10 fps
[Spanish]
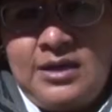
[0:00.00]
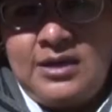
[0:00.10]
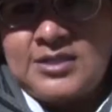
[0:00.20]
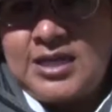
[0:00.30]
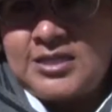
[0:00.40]

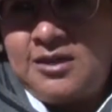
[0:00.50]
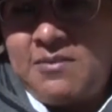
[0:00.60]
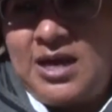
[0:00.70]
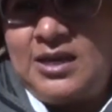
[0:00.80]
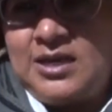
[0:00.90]
Esta
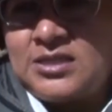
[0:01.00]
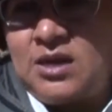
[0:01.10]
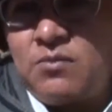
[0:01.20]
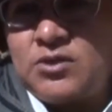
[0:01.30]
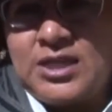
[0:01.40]
semana
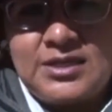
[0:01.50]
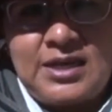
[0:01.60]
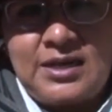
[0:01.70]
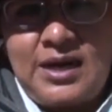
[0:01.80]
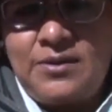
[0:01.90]
estamos
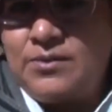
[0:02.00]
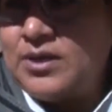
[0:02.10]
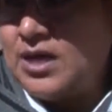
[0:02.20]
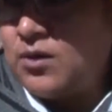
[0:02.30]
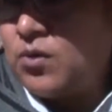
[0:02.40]

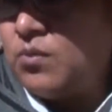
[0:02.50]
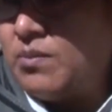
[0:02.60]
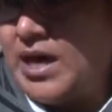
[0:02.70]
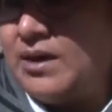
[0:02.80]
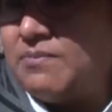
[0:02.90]
arrancando ya
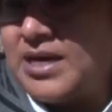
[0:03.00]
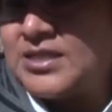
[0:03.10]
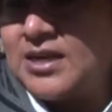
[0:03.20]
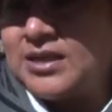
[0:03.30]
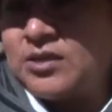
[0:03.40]
con
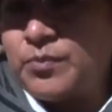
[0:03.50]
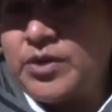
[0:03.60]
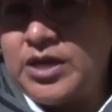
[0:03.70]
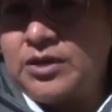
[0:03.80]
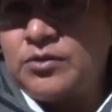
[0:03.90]
bastantes
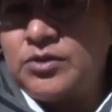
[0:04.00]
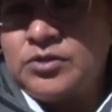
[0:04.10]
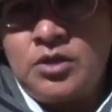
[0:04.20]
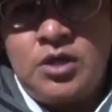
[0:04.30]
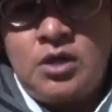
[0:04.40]

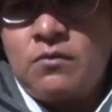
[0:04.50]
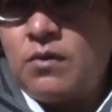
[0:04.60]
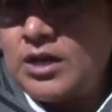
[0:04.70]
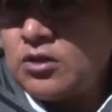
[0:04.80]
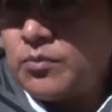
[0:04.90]
proyectos,
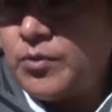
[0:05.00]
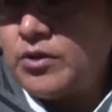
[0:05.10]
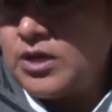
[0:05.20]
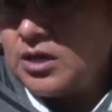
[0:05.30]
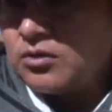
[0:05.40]
cuatro
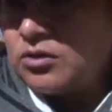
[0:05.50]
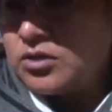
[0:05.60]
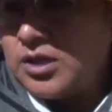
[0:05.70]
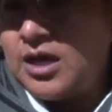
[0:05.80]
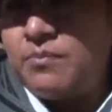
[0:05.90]

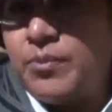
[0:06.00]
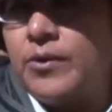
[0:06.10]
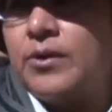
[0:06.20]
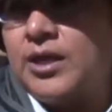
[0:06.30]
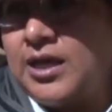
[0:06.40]
proyectos eh,
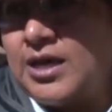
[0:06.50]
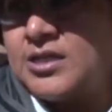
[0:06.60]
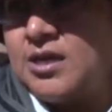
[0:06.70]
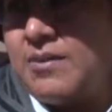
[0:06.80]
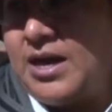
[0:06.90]
por
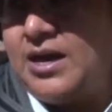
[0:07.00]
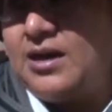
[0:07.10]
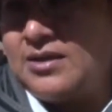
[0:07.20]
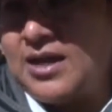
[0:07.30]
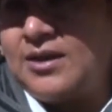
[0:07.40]
día se va
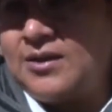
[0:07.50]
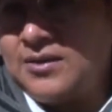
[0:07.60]
a dar